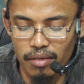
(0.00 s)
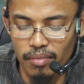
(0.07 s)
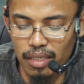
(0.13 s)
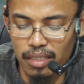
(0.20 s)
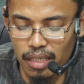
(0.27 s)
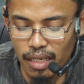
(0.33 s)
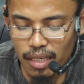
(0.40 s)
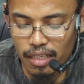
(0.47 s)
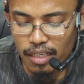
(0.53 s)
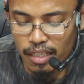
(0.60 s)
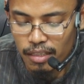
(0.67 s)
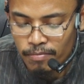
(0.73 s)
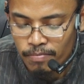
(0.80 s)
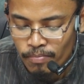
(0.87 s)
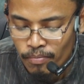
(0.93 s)
masalah
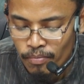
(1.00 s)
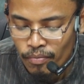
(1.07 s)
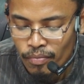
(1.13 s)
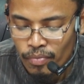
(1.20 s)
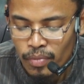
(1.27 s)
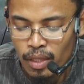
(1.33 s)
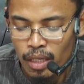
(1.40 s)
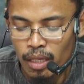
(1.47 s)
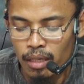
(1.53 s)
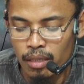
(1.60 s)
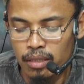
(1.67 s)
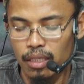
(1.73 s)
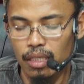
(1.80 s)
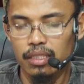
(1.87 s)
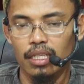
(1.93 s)
ini.
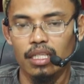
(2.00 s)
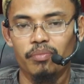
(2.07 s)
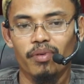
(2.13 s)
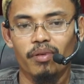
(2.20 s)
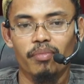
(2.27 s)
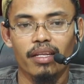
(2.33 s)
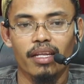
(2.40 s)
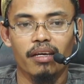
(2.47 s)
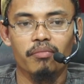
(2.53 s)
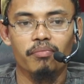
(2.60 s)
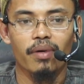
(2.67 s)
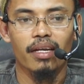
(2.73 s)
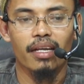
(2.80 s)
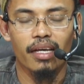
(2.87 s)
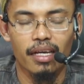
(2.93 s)
Terjadi perbedaan
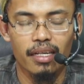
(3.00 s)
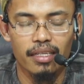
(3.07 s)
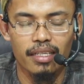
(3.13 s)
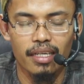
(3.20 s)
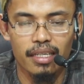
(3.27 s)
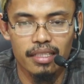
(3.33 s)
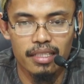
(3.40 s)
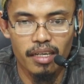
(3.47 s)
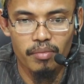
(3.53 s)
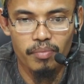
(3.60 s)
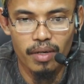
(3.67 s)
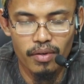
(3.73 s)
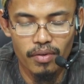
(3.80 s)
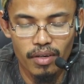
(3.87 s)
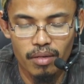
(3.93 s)
pandangan antara
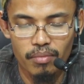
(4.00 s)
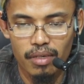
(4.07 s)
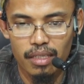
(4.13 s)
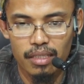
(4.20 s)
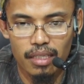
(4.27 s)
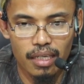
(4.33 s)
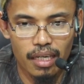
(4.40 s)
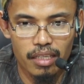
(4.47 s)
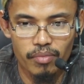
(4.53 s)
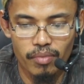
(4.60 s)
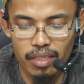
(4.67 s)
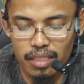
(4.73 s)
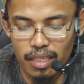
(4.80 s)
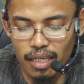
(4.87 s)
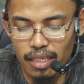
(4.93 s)
para ulama terkait
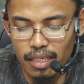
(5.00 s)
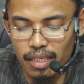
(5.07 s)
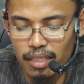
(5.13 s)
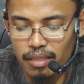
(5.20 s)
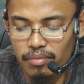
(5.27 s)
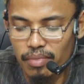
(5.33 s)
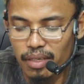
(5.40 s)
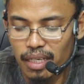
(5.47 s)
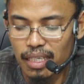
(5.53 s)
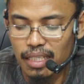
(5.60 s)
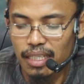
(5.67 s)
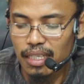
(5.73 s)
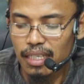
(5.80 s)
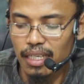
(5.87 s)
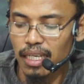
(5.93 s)
masalah ini
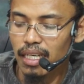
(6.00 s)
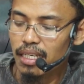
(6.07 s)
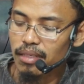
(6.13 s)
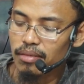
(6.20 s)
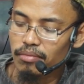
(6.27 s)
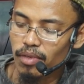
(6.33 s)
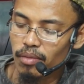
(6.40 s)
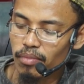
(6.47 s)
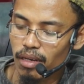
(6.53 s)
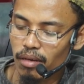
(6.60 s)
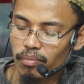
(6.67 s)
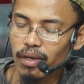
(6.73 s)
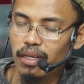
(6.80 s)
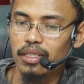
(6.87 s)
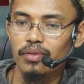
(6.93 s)
berkaitan dengan
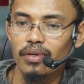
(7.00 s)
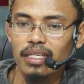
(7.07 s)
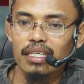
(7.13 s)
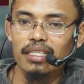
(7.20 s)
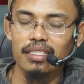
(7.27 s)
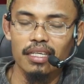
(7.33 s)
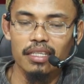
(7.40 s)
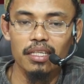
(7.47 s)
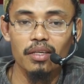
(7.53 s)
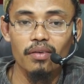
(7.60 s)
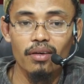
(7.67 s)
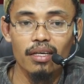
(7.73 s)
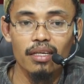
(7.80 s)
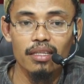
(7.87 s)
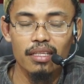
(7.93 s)
beberapa riwayat yang
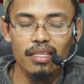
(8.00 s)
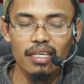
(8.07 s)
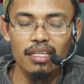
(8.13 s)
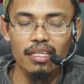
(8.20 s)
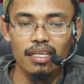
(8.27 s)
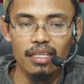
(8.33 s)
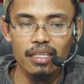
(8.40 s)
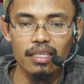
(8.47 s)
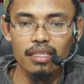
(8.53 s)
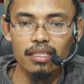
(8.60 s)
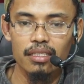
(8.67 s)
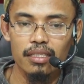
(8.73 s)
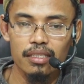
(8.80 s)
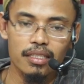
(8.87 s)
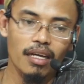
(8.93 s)
diriwayatkan dari
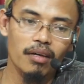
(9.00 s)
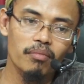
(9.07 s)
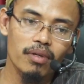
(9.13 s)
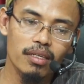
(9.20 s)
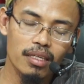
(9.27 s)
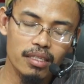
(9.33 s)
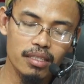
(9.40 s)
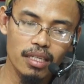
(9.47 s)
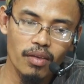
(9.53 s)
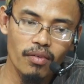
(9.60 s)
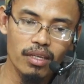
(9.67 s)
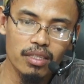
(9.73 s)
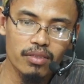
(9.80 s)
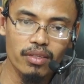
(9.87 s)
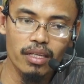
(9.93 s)
sahab yang
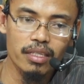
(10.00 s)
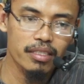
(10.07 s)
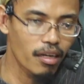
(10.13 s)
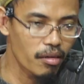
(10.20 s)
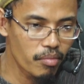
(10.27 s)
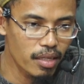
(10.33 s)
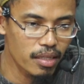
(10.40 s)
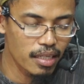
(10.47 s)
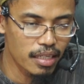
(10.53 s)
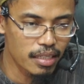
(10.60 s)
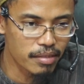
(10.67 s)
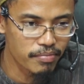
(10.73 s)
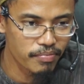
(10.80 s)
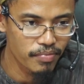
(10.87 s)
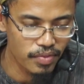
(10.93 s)
diriwayatkan oleh sahabat
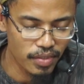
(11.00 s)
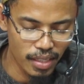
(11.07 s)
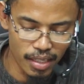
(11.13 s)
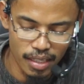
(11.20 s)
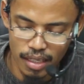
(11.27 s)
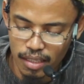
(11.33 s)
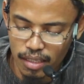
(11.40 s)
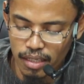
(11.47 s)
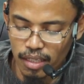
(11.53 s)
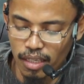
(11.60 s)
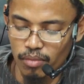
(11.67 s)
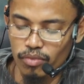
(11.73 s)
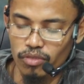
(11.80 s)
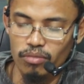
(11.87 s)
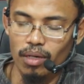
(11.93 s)
tadi. Ya, ada dari
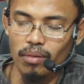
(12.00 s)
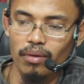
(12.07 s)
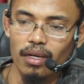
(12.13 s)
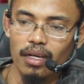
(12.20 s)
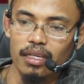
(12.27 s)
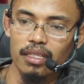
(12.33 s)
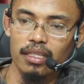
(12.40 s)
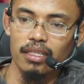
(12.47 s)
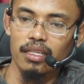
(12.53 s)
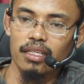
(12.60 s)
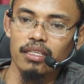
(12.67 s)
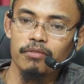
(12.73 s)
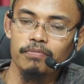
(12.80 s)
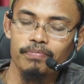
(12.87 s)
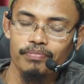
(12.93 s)
Abu Umamah, ada
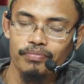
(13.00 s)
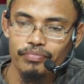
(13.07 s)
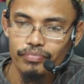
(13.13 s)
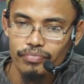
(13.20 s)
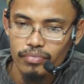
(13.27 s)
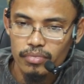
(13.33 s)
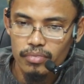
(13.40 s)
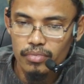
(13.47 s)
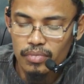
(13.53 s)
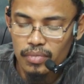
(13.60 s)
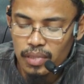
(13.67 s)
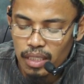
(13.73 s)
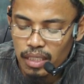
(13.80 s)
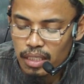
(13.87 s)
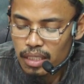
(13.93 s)
dari
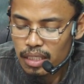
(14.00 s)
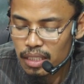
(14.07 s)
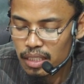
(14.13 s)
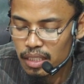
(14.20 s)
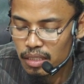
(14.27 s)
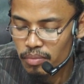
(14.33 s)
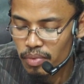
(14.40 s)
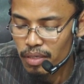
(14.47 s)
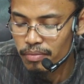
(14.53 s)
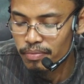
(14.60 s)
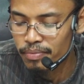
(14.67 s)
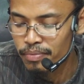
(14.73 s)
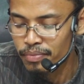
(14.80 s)
eh, apa?